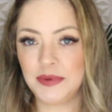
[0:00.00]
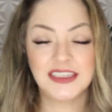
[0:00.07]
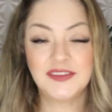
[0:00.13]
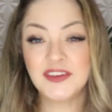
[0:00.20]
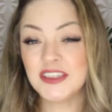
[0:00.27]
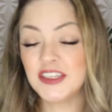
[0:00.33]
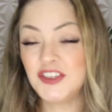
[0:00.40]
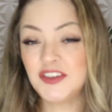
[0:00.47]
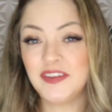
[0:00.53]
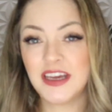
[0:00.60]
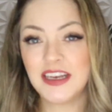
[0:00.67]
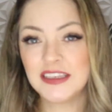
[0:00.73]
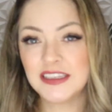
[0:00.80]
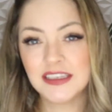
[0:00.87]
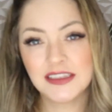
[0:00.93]
Se você estiver
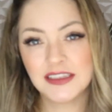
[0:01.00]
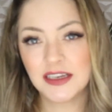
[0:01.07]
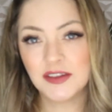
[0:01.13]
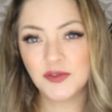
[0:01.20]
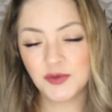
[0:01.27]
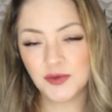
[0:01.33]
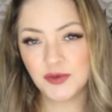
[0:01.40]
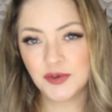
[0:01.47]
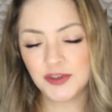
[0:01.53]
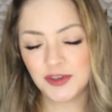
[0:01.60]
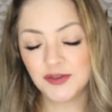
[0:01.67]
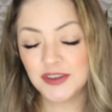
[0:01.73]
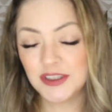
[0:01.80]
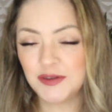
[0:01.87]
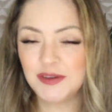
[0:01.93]
acessando o curso
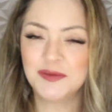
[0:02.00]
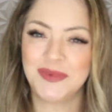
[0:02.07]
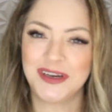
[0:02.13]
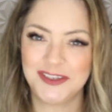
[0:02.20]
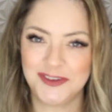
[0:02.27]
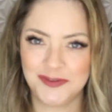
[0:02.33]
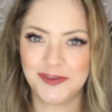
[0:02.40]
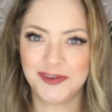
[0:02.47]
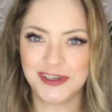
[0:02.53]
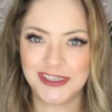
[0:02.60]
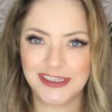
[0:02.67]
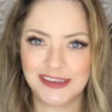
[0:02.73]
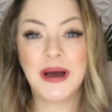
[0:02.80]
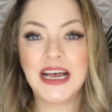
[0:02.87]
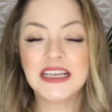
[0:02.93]
do seu
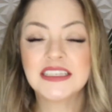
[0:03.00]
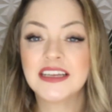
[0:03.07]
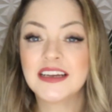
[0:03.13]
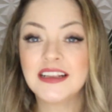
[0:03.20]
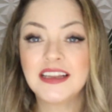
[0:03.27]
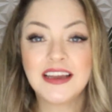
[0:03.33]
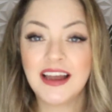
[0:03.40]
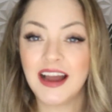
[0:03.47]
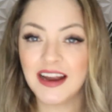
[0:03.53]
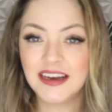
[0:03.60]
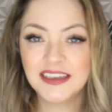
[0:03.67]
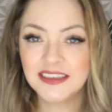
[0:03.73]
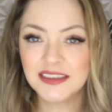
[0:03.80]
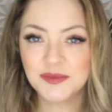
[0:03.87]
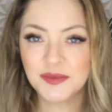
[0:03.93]
smartphone, basta clicar
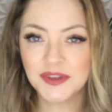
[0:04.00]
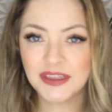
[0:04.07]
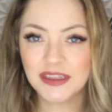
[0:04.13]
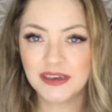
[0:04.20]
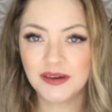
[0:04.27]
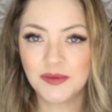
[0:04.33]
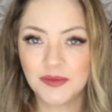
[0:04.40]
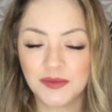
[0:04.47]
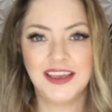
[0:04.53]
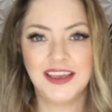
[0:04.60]
nesse botão